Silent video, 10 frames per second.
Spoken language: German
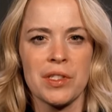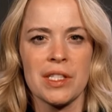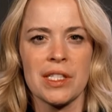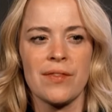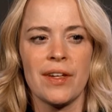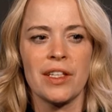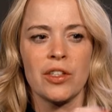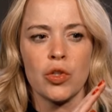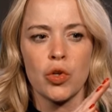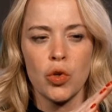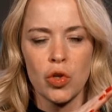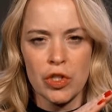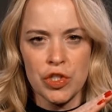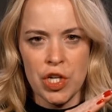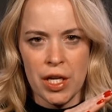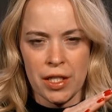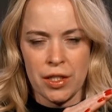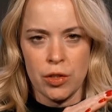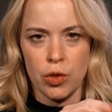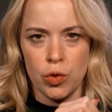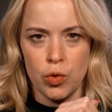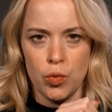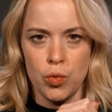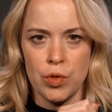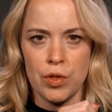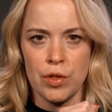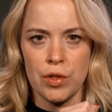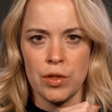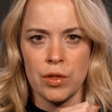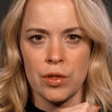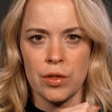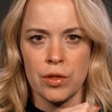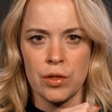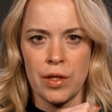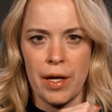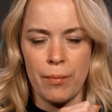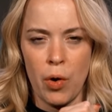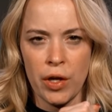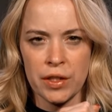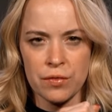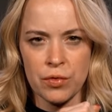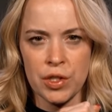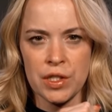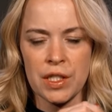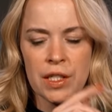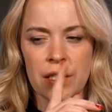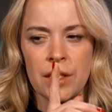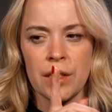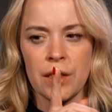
sind, dass wenn Gülcan nun ermordet wurde,